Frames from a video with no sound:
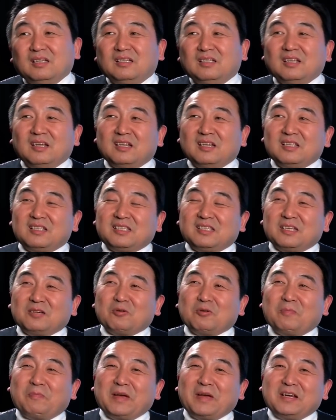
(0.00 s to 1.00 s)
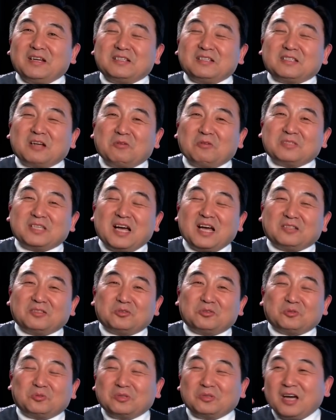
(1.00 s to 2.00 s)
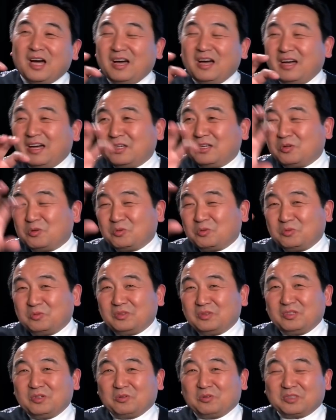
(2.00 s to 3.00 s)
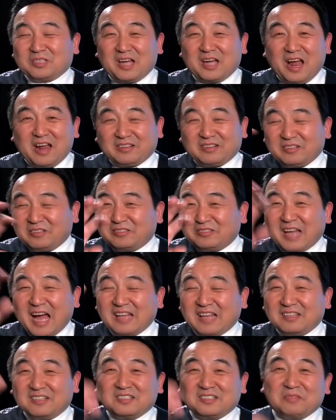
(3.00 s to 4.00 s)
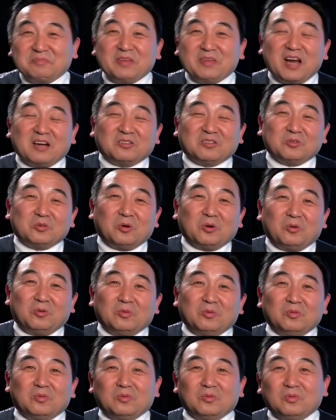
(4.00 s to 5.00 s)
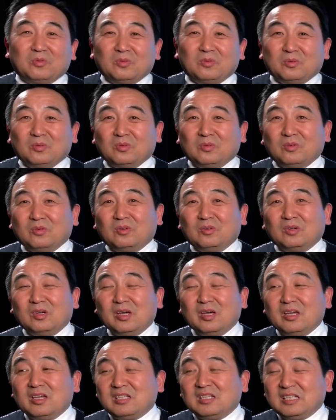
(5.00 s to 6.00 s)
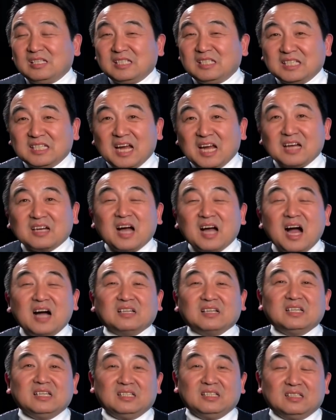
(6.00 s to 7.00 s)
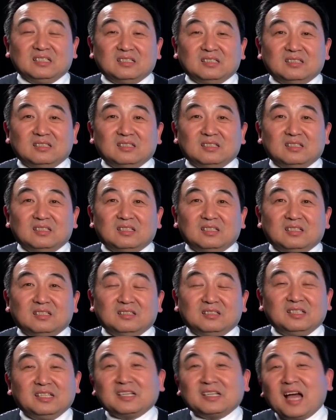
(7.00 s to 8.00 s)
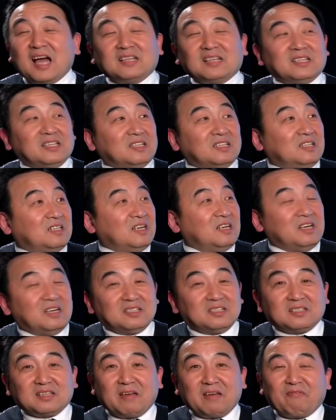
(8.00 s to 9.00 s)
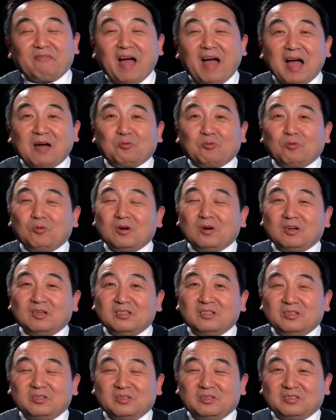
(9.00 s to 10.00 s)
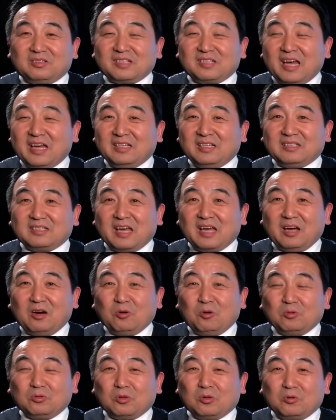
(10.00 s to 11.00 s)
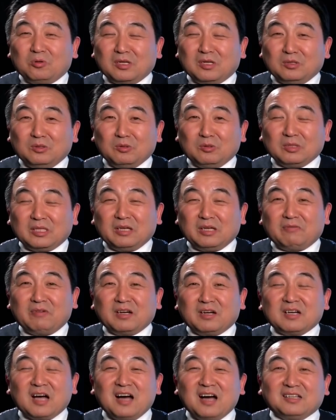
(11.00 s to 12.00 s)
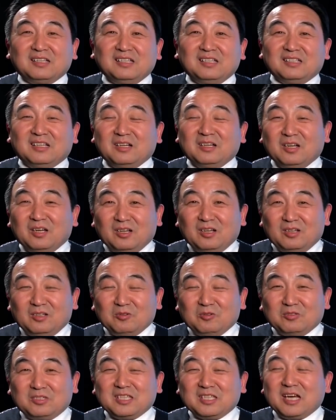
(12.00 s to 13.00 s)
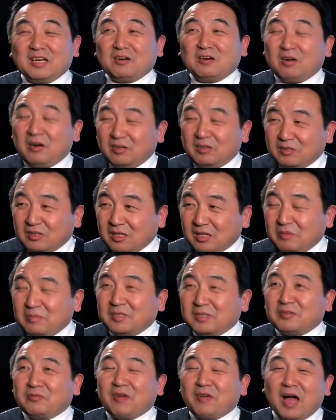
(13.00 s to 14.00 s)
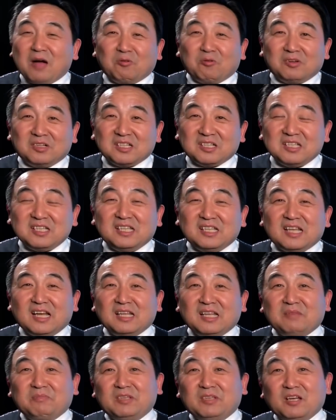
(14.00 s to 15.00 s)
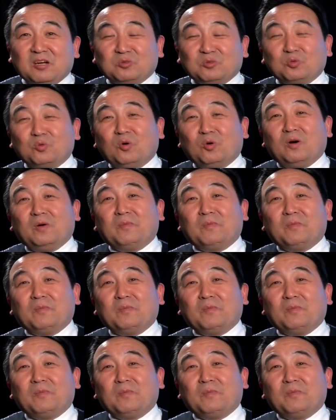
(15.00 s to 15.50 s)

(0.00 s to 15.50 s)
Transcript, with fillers: 呃，结果被人照相的时候呢，哎呦，有这样的，有那的，什么样都有。你既然抗议的，你看那个在法国，在在欧洲很多地方抗议的，我见呃，特别是法国跟意大利比较多。